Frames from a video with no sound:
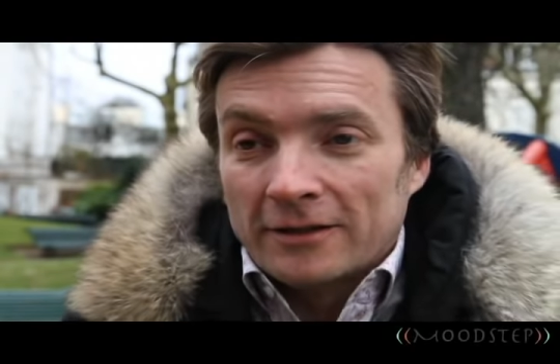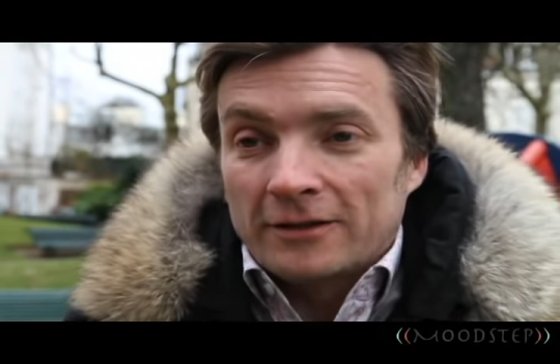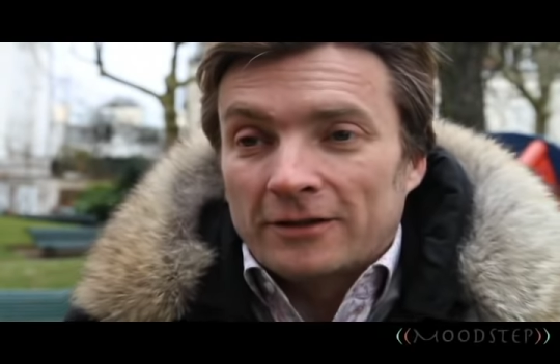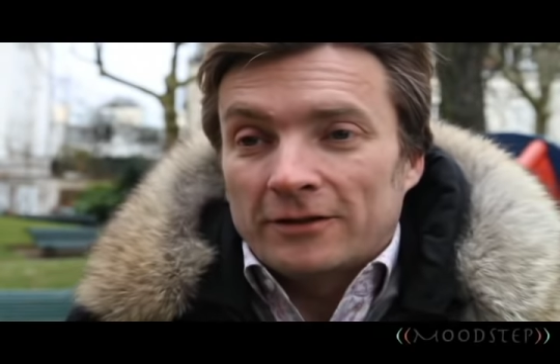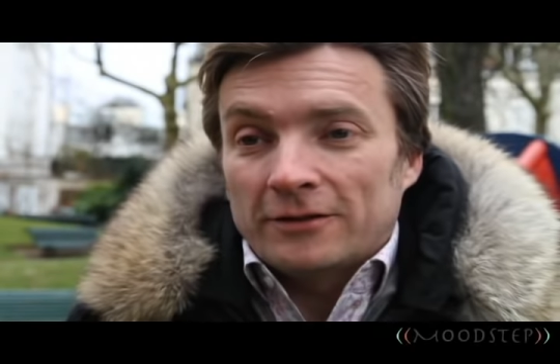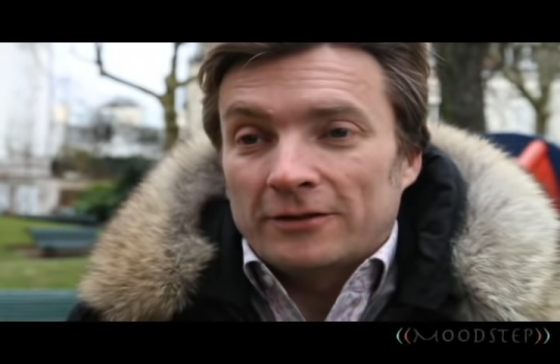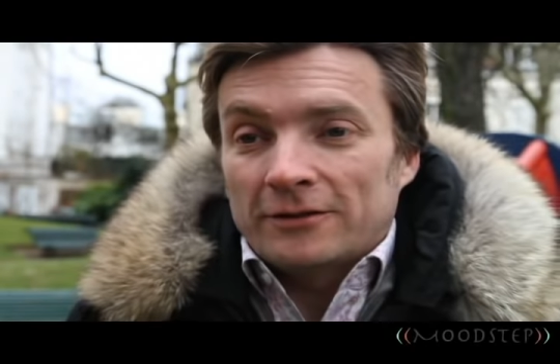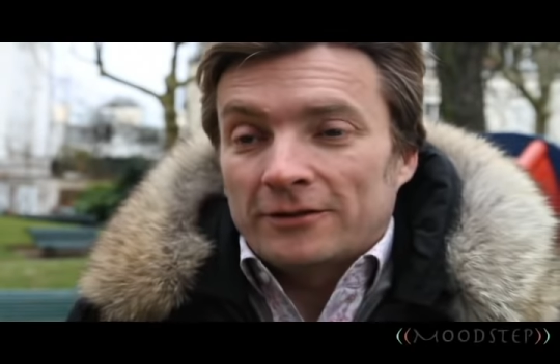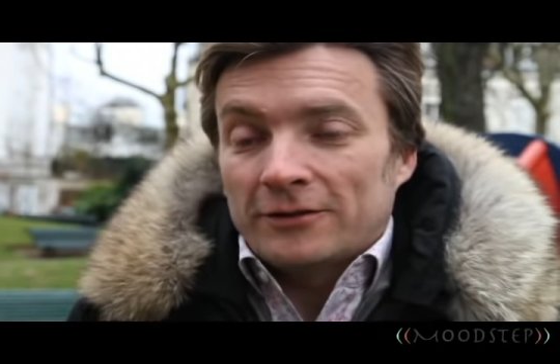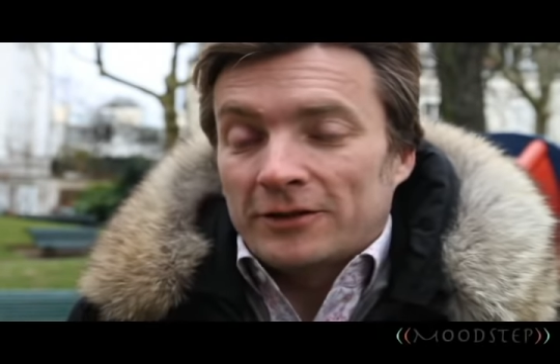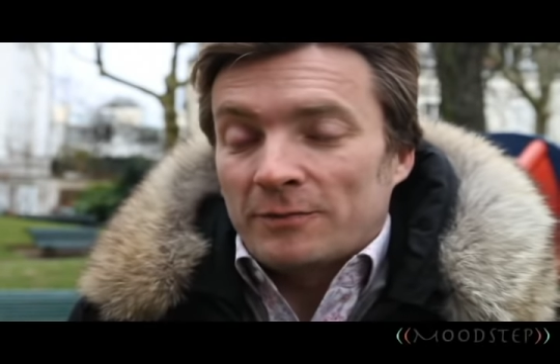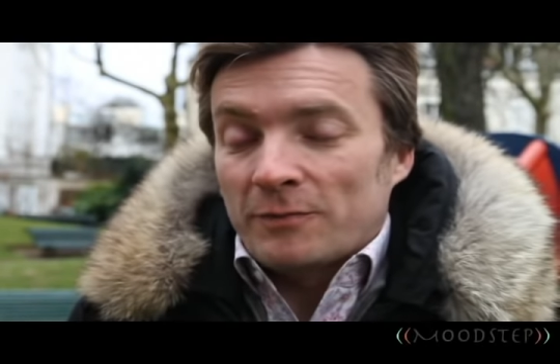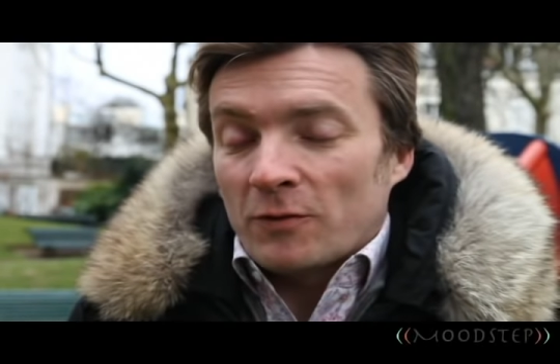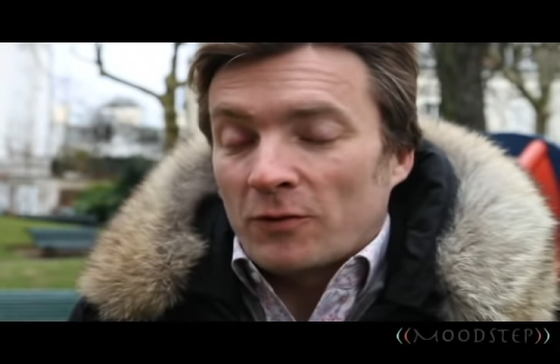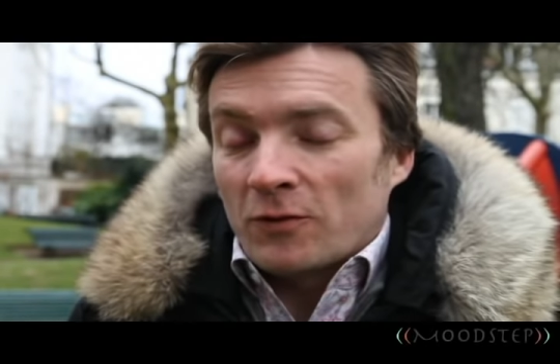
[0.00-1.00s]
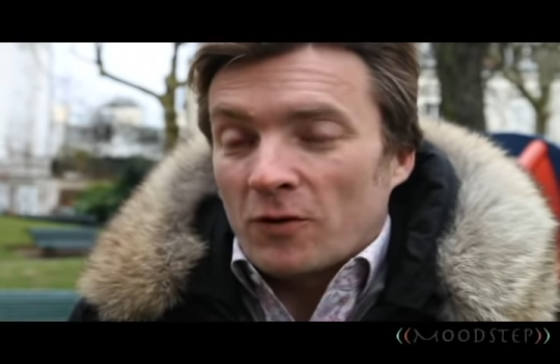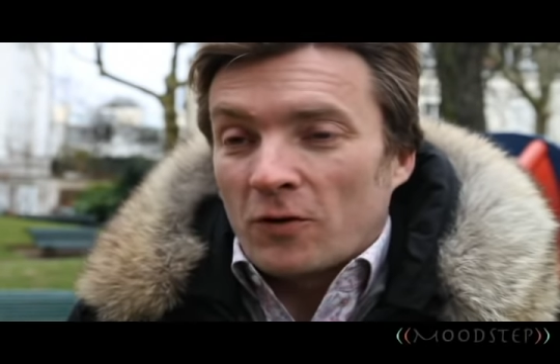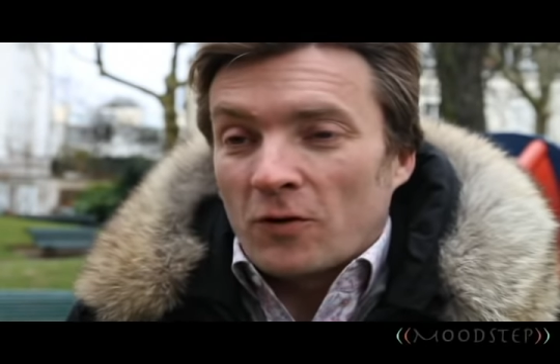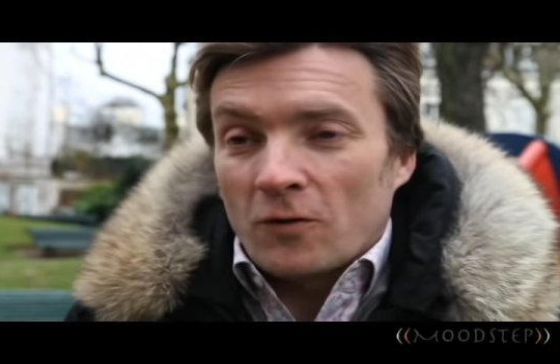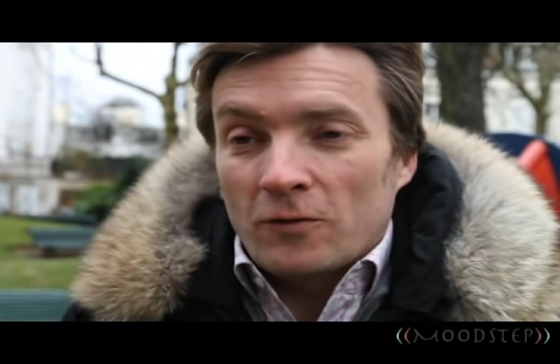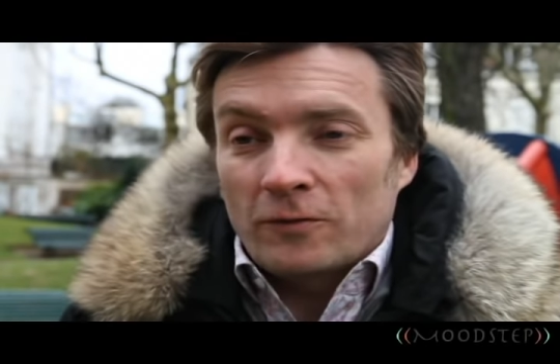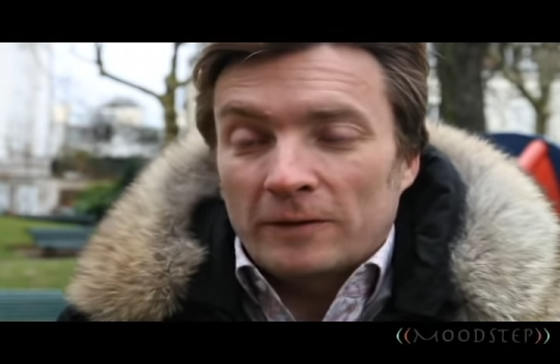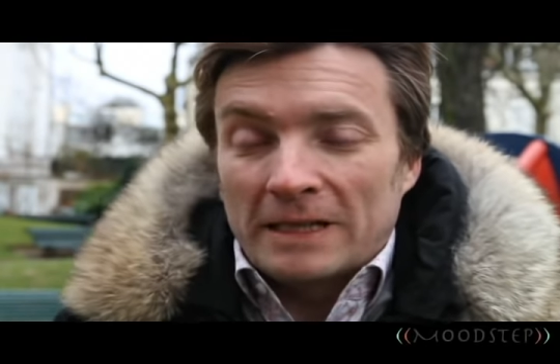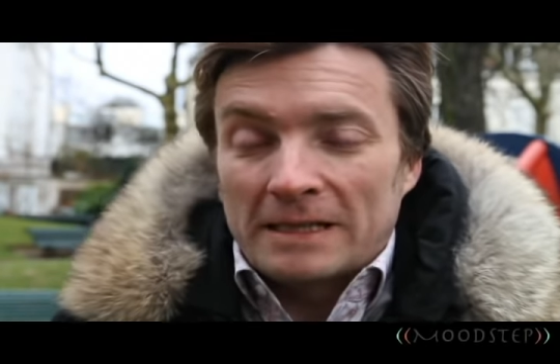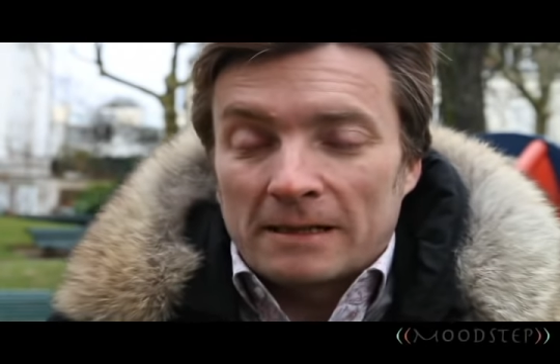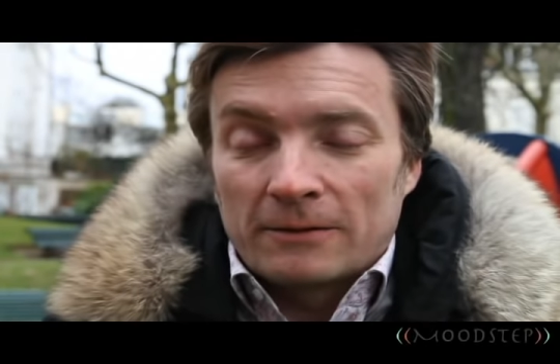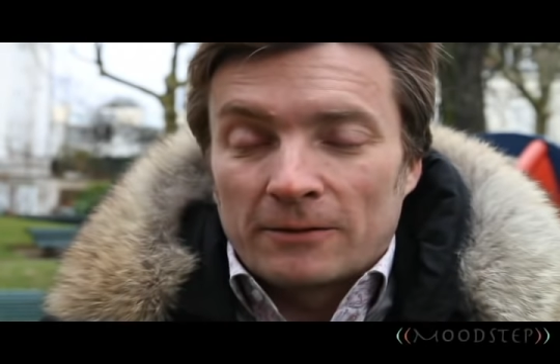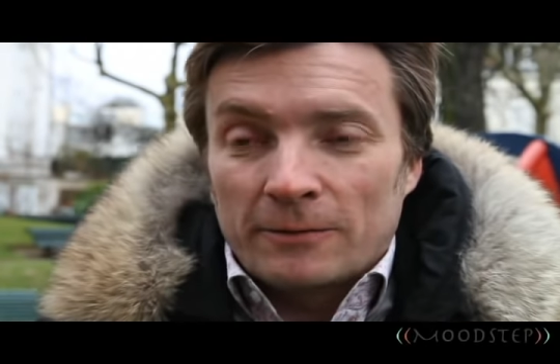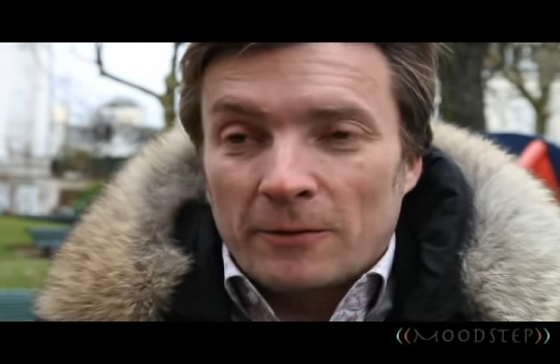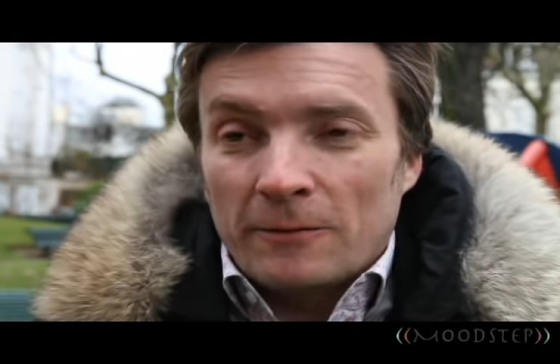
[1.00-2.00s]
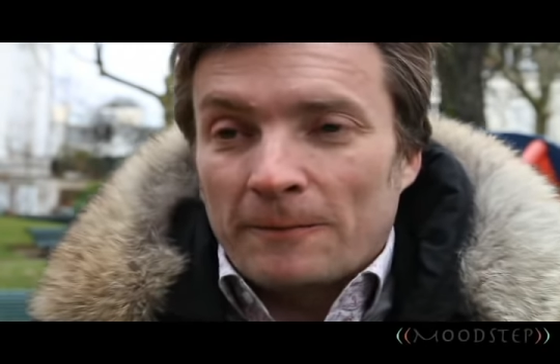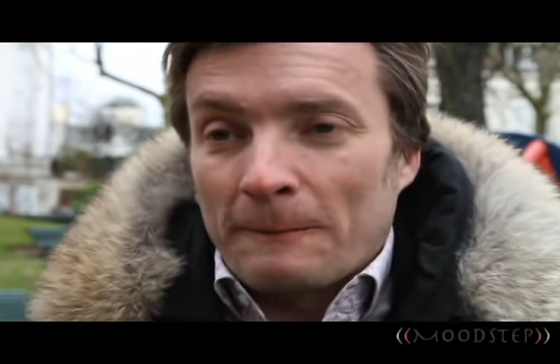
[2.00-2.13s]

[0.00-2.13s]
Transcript: je sais pas encore quand exactement.